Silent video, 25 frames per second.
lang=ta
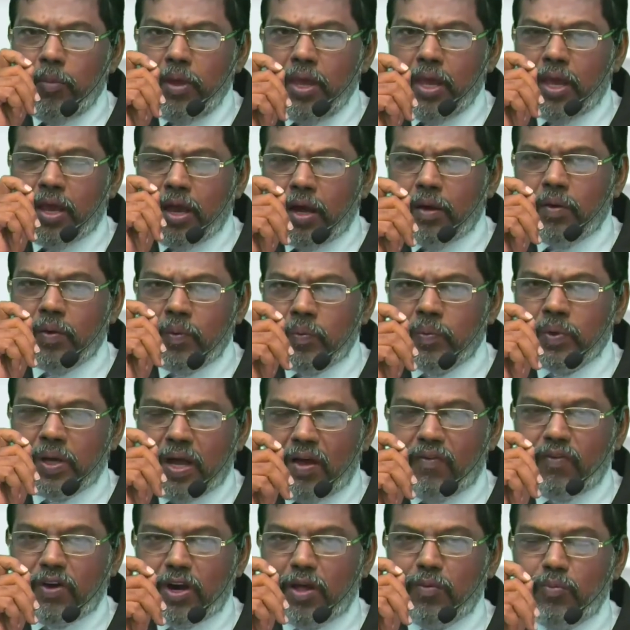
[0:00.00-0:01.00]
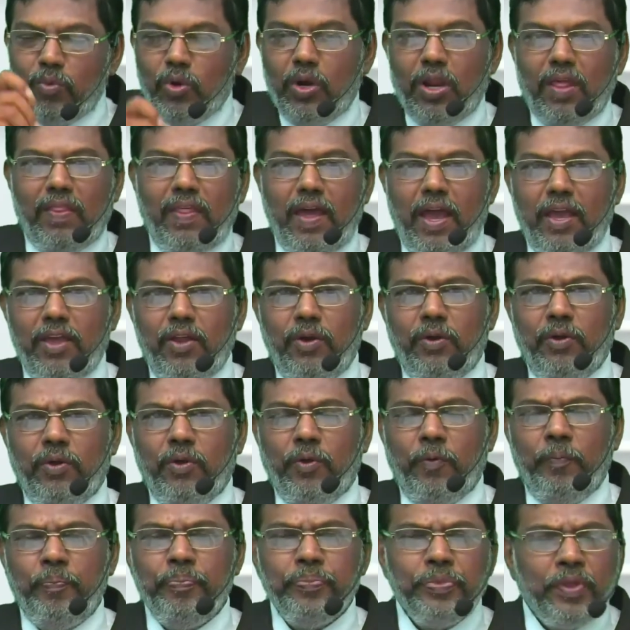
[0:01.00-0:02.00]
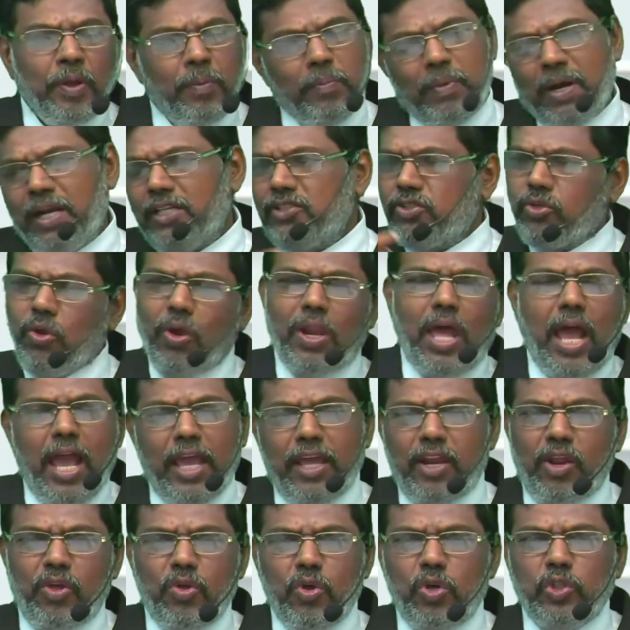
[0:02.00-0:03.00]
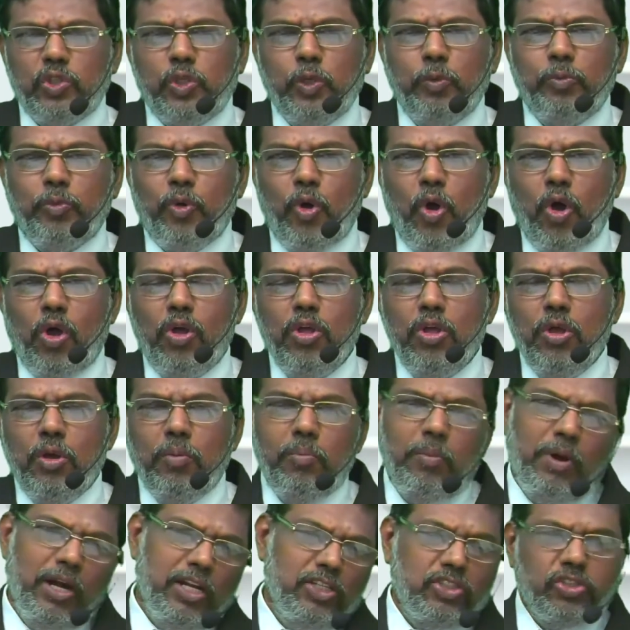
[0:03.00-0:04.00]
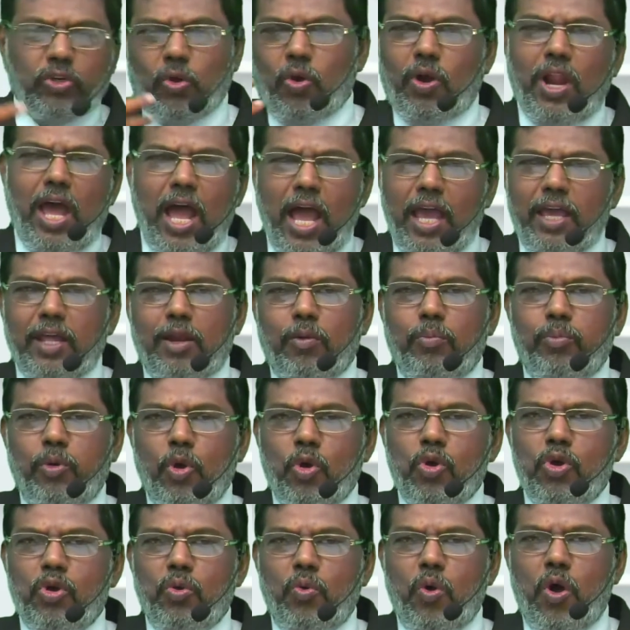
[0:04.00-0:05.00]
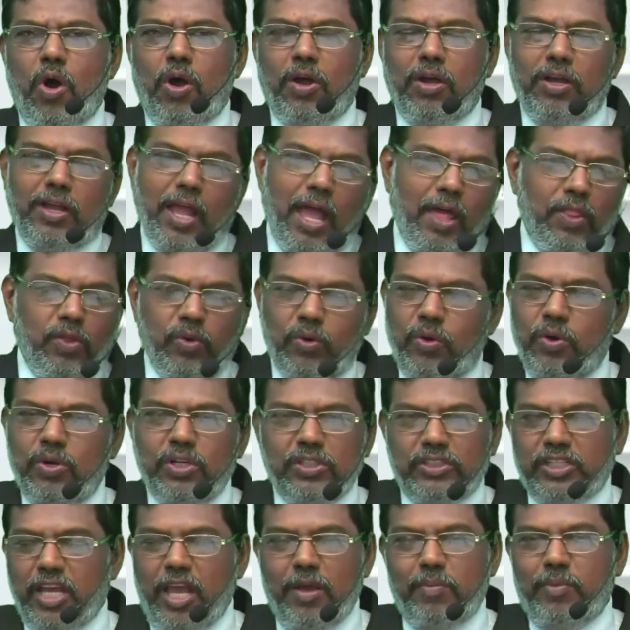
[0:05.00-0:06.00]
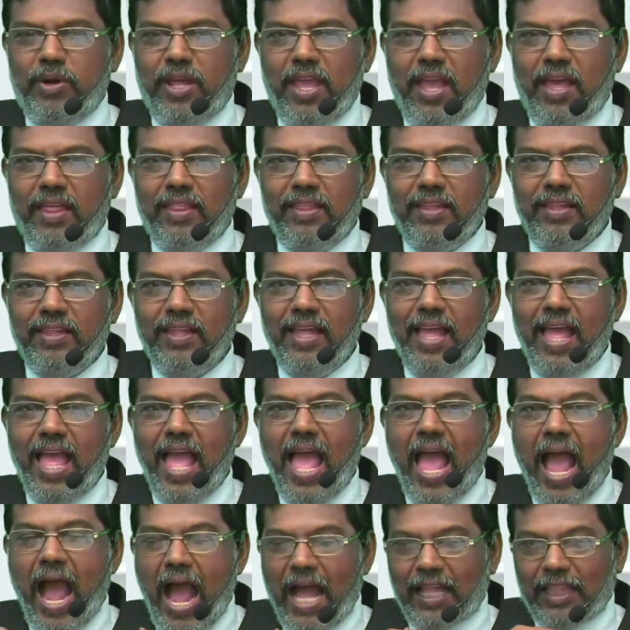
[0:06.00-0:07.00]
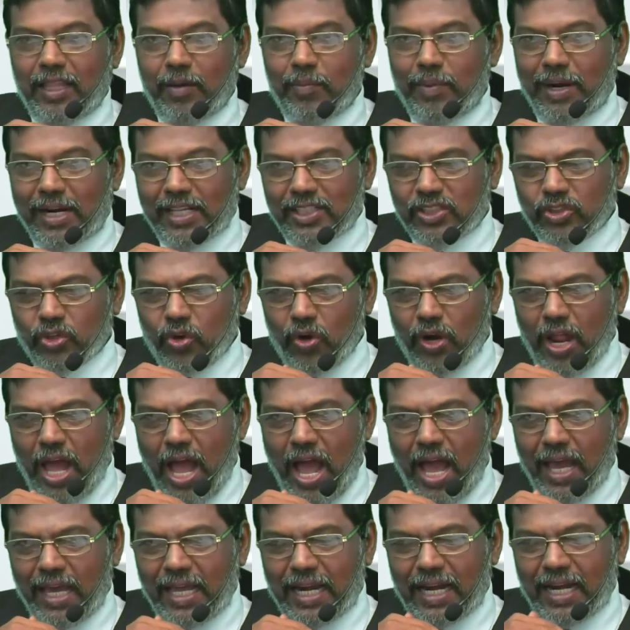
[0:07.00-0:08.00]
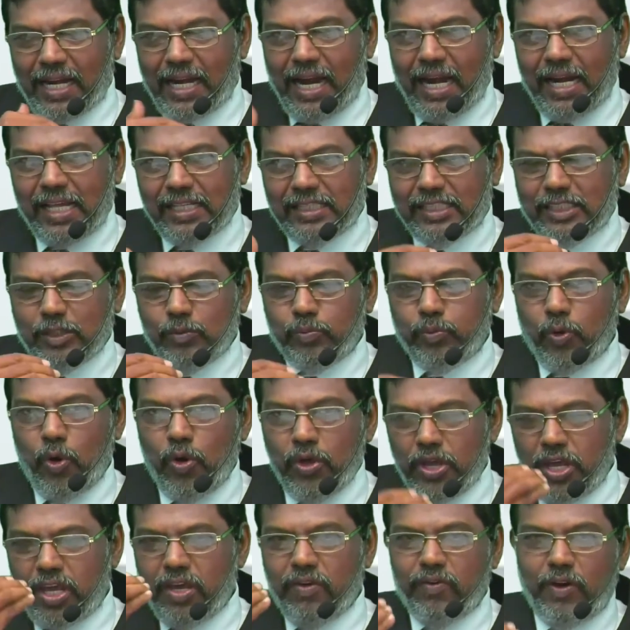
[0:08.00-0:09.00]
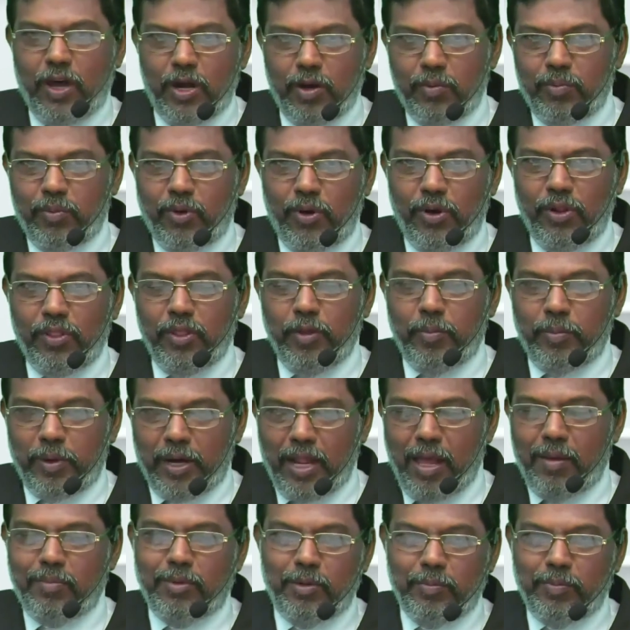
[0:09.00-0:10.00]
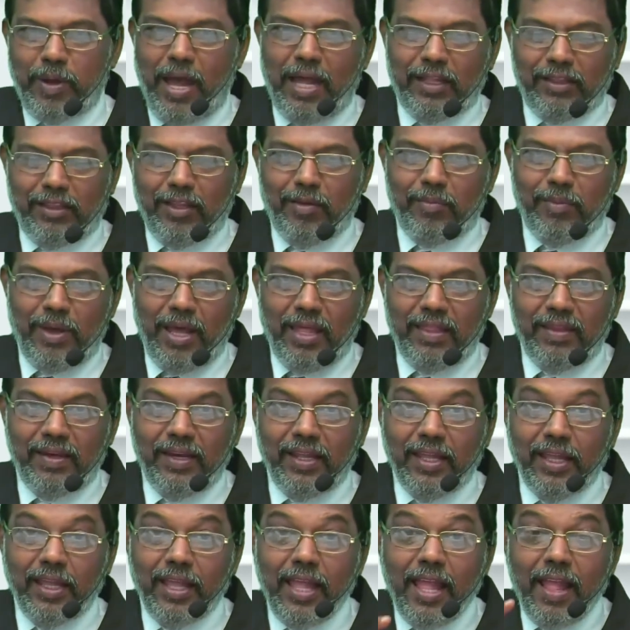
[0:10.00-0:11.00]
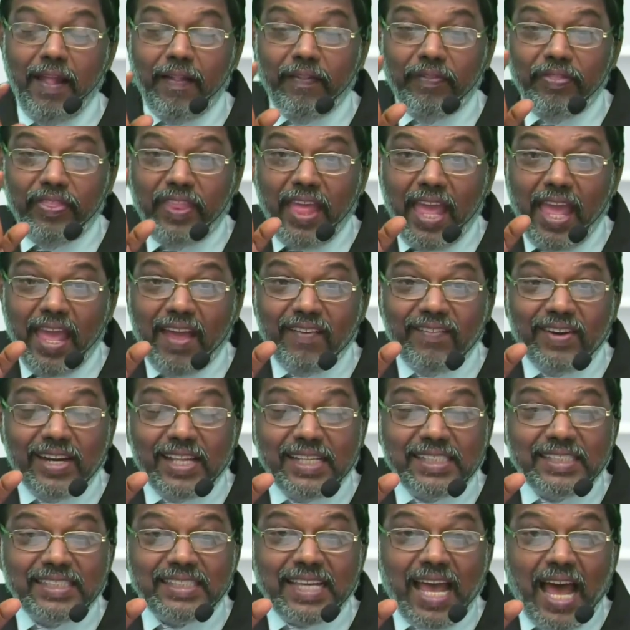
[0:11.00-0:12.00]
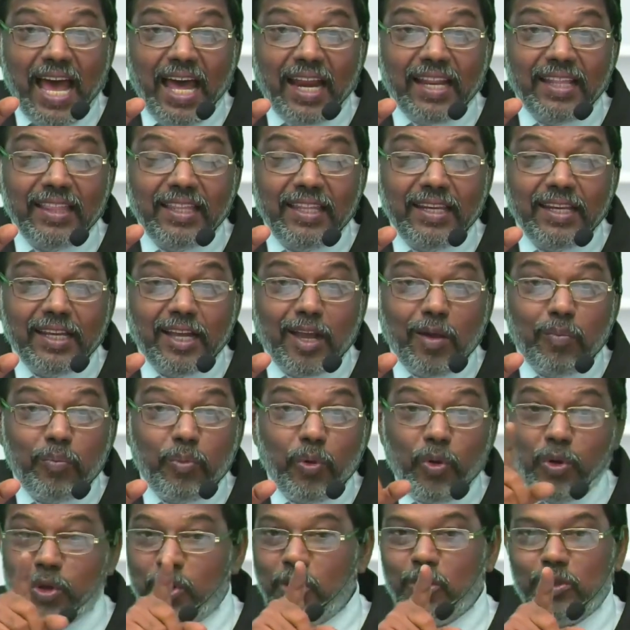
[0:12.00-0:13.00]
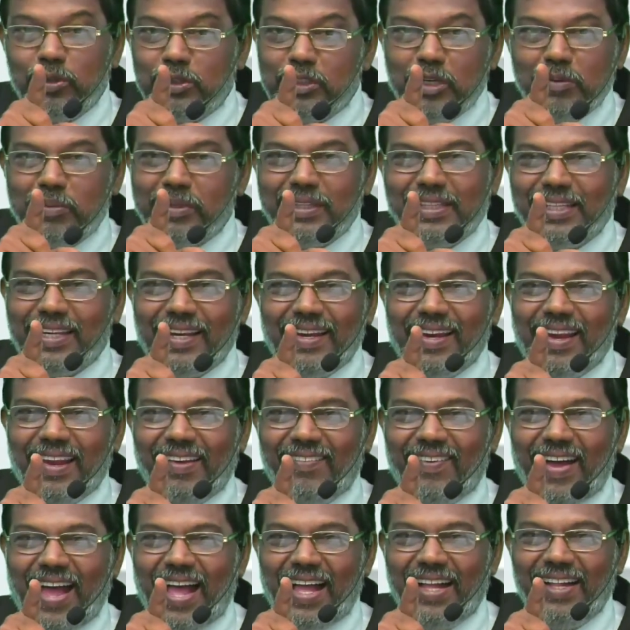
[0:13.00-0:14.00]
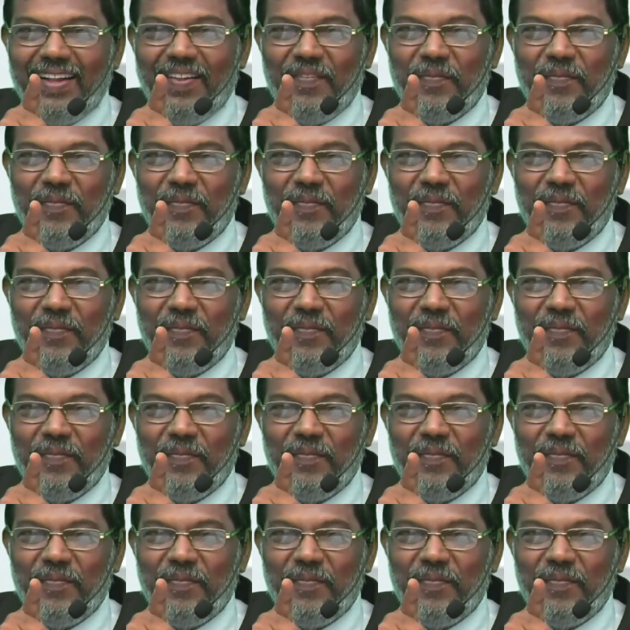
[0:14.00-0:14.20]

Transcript: மிகவும் கவனம் உள்ளதாக இருக்கும் மனசுக்குள்ளே ஆயிரம் யோசிப்போம் மனசுக்குள்ளே ஆயிரம் பொங்குவோம் அது ஒன்றும் செய்ய முடியாது அந்த மனசுக்குள்ள ஆயிரம் நினச்சி பொங்கி வரும்பொழுது இப்போ நாம் பார்த்த மாதிரி தேவனை சார்ந்திருக்க போகிறோம் ஜபத்தில் அல்லவா